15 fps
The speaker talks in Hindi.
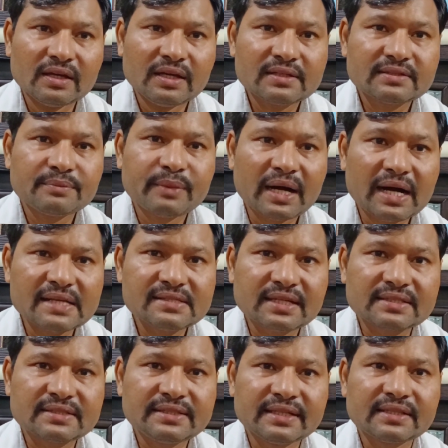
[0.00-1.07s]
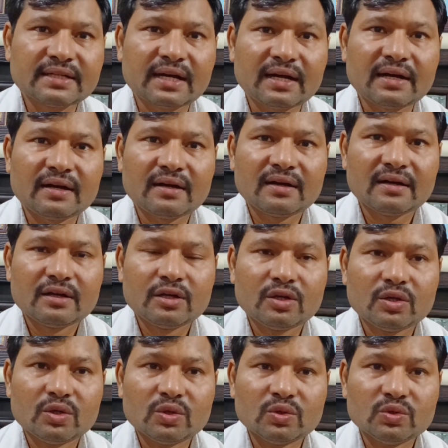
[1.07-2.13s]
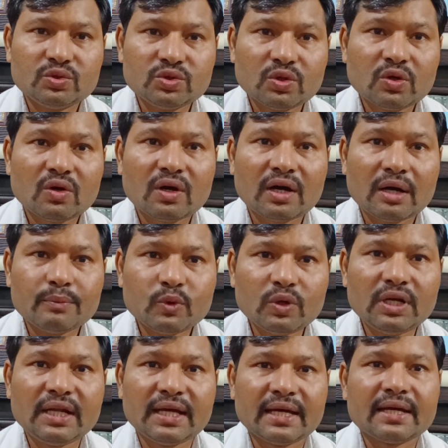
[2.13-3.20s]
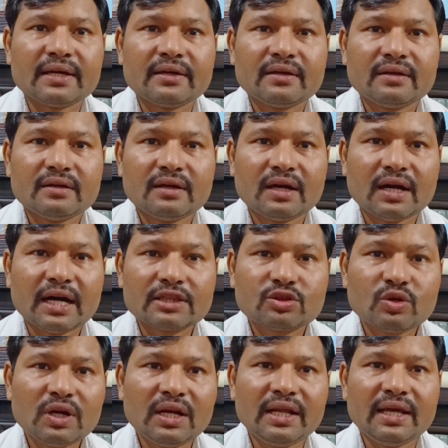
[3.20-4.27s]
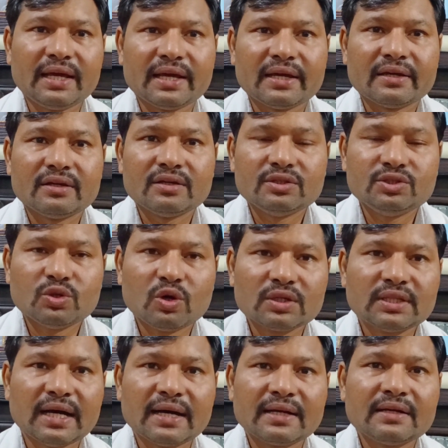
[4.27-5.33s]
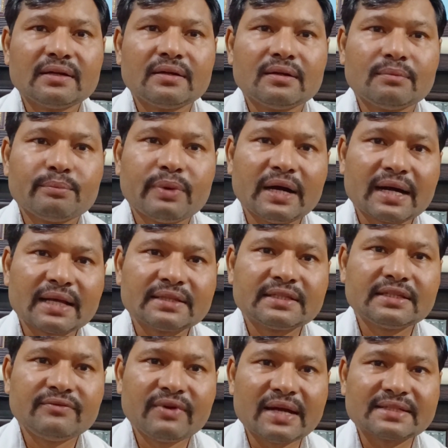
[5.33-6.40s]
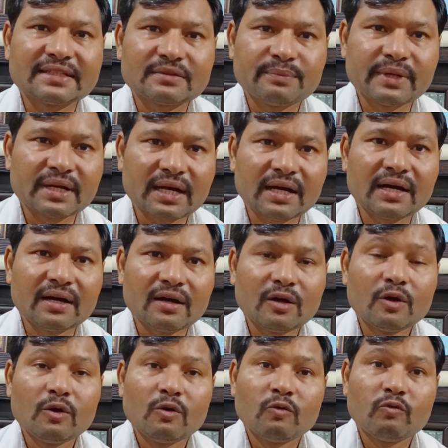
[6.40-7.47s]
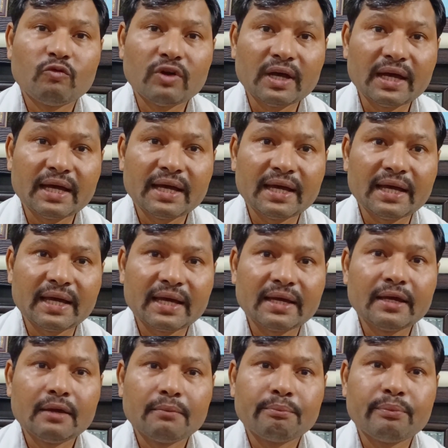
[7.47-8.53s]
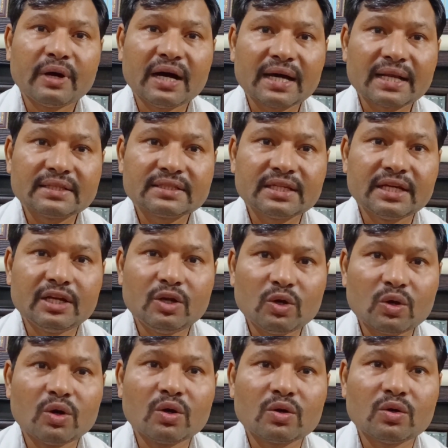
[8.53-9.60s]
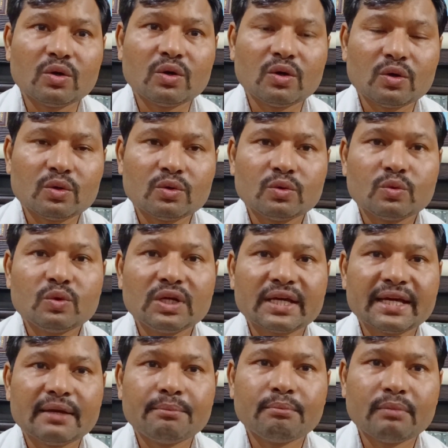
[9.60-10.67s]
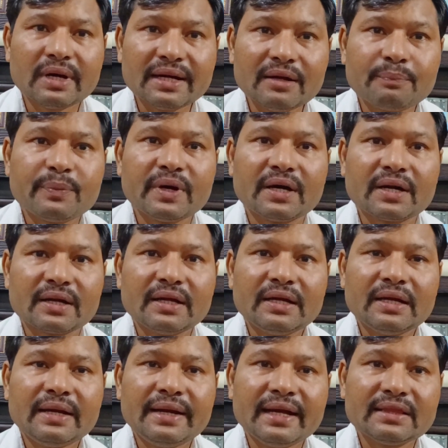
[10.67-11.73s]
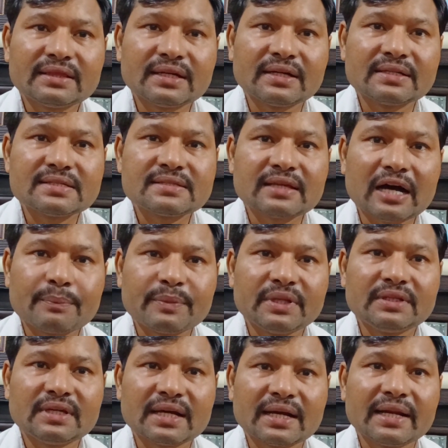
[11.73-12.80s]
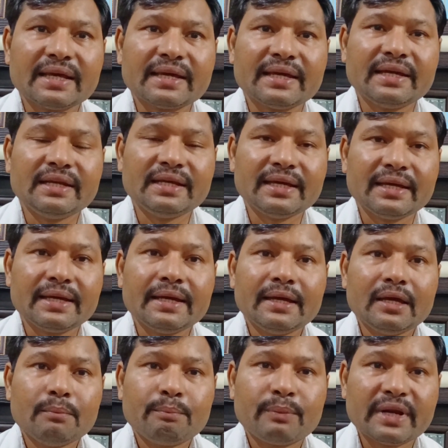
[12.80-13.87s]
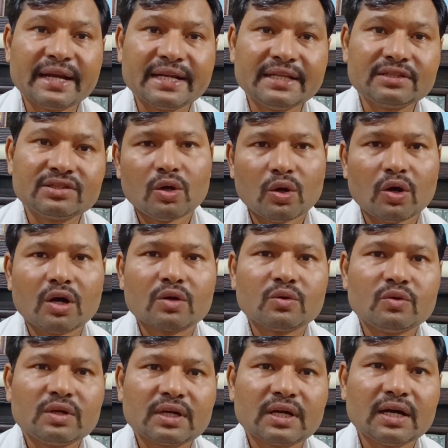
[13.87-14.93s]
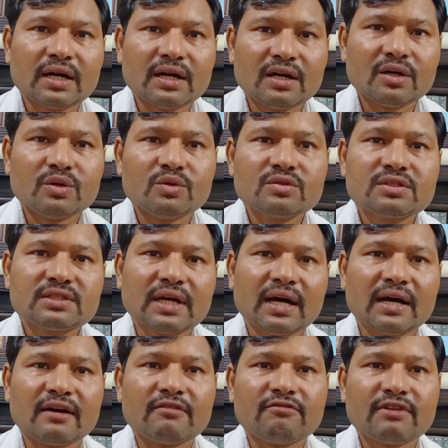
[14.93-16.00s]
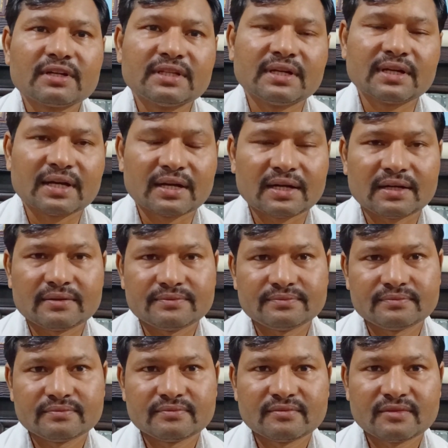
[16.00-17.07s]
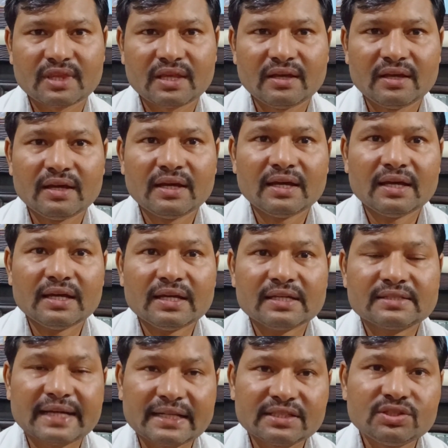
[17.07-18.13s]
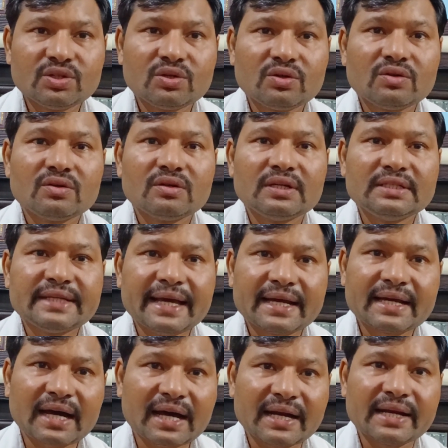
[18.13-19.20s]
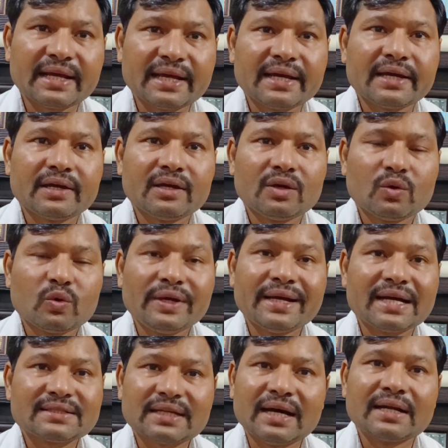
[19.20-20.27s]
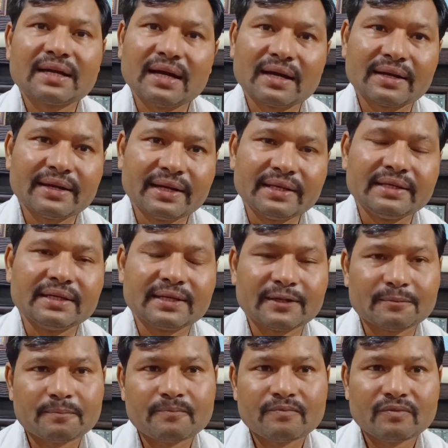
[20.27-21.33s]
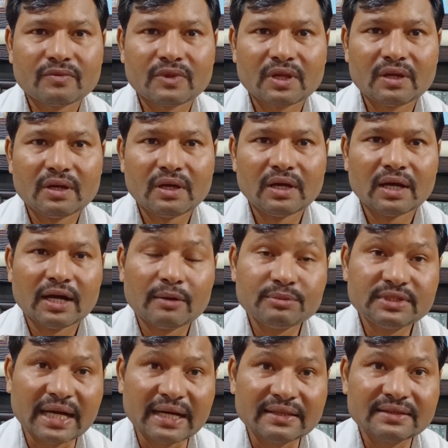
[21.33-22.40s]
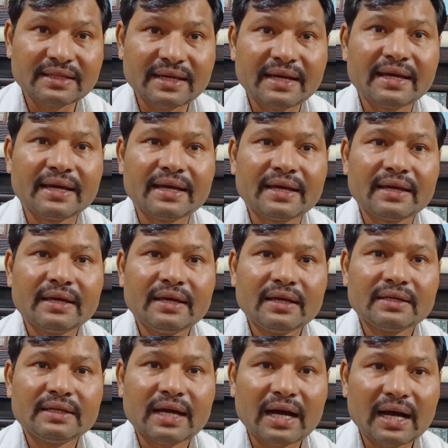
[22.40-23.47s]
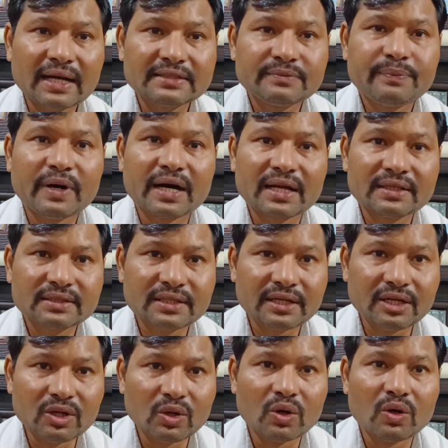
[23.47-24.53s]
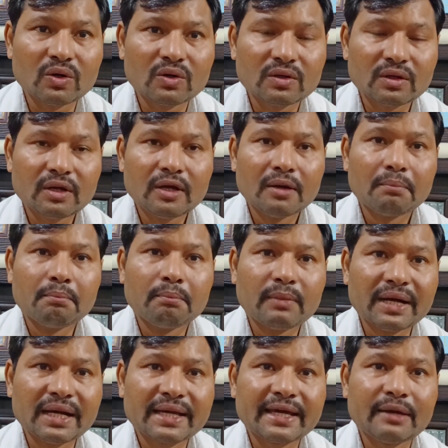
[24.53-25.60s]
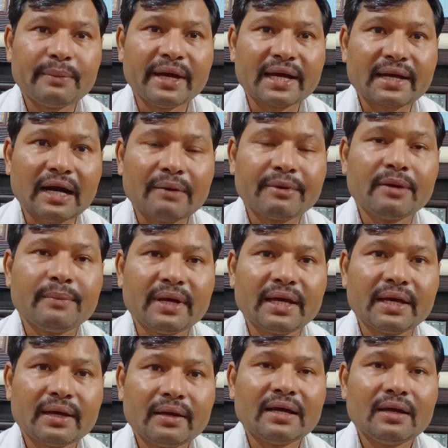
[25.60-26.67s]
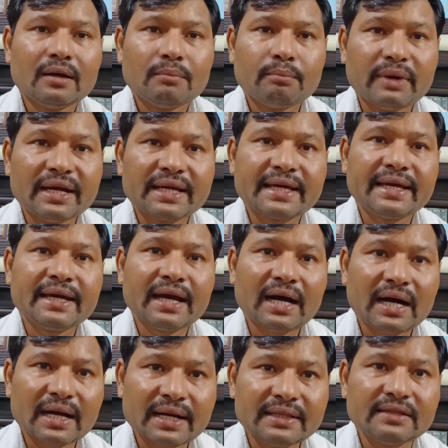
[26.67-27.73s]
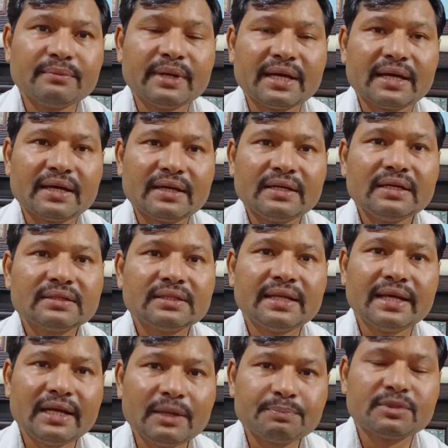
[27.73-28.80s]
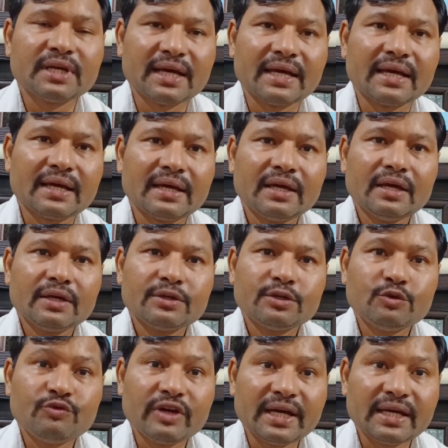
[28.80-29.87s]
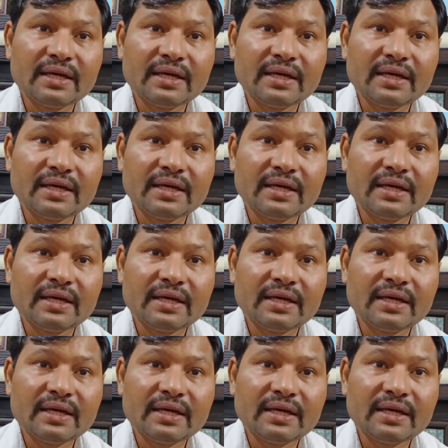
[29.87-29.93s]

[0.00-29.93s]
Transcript: इस महान शख्सियत का जो अमूल्य अतुलनीय योगदान भारत की विरासत में रहा वह है भारत के लोगों को उनके मन पर नियंत्रण स्थापित करने के लिए प्रेरित और उनका उत्साह वर्धन करना साथियों यह कार्य कोई आसान कार्य नहीं है हम जानते हैं कि आज भारत के लोग मन के बहकावे में मन के आनंद में इतने लिप्त हैं कि वे